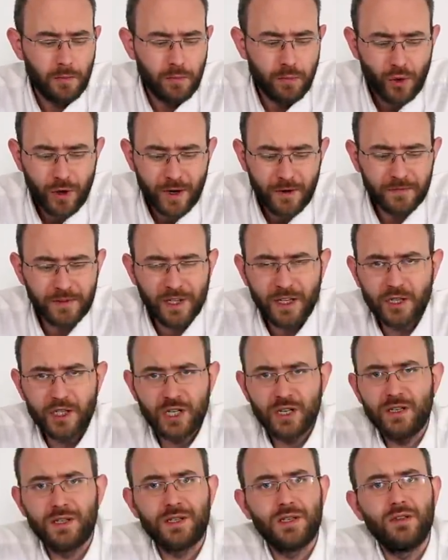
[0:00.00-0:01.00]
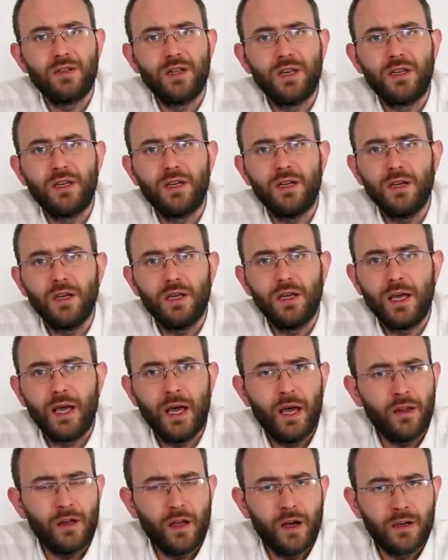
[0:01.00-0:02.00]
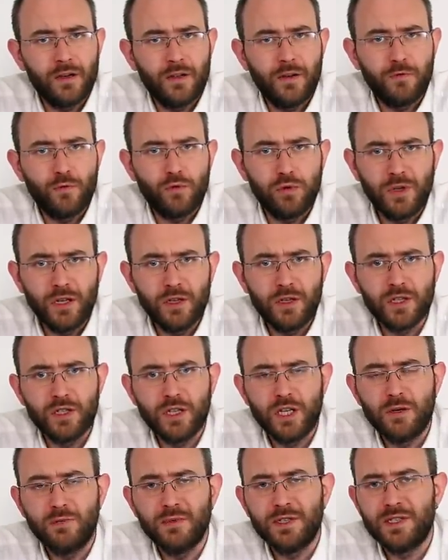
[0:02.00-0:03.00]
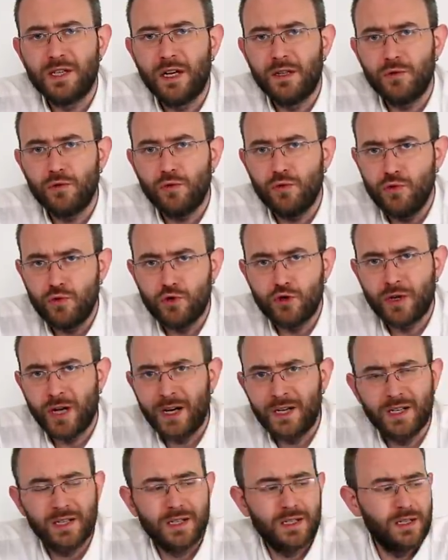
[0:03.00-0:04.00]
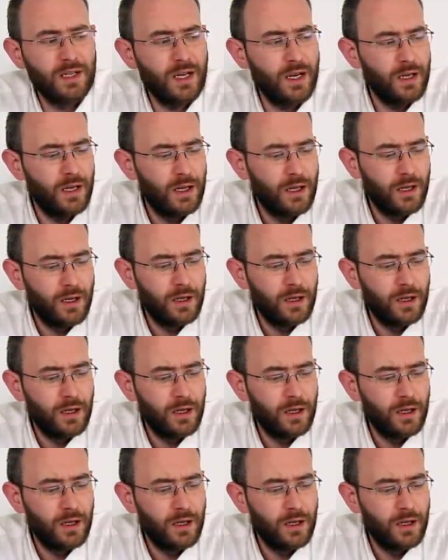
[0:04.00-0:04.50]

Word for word: bu hafta içerisindeki en aktif kullanıcılarımızdan 3 tanesine